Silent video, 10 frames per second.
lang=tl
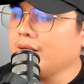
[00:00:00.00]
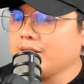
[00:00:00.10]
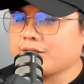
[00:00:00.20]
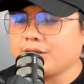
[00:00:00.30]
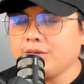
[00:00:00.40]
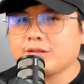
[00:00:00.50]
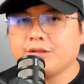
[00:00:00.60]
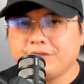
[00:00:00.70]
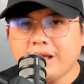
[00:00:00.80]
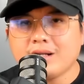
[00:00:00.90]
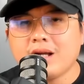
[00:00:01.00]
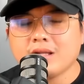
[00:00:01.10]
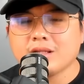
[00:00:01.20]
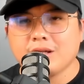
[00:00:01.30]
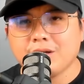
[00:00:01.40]
So of vlog
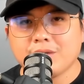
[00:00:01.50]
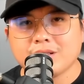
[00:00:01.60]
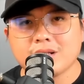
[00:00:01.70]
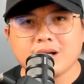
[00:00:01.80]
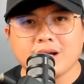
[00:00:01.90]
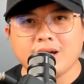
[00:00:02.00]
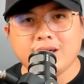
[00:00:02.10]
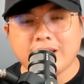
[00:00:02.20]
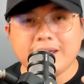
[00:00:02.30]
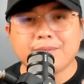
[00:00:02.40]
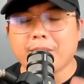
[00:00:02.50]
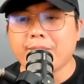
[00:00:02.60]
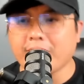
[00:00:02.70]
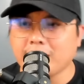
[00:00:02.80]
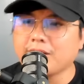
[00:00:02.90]
natin ngayon mga sangkay, e, eh,
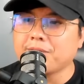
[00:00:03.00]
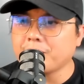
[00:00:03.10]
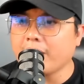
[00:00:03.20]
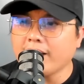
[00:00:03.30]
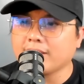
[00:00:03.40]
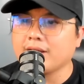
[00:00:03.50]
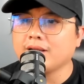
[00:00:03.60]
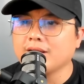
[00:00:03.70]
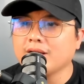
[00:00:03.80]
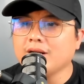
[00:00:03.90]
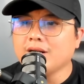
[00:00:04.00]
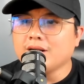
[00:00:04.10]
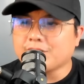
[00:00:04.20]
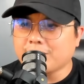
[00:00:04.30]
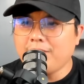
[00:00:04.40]
papakita po natin
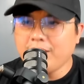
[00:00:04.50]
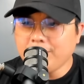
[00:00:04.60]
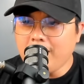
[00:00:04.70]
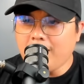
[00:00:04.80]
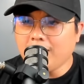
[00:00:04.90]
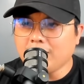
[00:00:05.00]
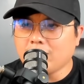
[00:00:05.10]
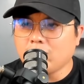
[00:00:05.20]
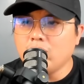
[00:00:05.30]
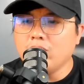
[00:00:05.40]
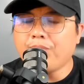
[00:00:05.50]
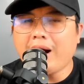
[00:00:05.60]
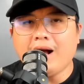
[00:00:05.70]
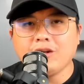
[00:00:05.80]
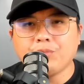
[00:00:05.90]
sa madla kung
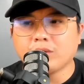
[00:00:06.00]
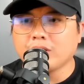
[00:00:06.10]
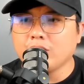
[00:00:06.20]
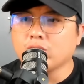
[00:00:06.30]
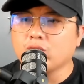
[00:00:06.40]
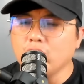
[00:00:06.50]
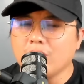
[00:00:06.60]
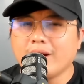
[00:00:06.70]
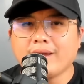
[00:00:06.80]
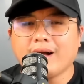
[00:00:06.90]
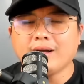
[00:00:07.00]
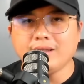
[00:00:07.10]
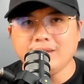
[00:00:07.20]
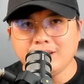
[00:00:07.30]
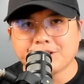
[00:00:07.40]
paano po tinutulungan ng
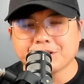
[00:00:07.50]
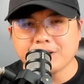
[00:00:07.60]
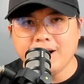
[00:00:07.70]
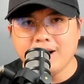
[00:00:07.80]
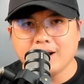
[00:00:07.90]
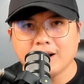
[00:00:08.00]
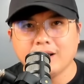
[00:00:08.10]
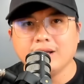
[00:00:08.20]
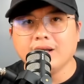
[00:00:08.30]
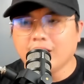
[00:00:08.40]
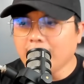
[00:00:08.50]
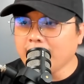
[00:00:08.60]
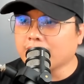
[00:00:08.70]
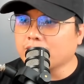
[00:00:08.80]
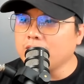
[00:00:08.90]
Israel
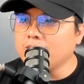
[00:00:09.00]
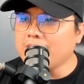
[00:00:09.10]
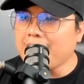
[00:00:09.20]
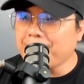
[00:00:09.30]
itong mga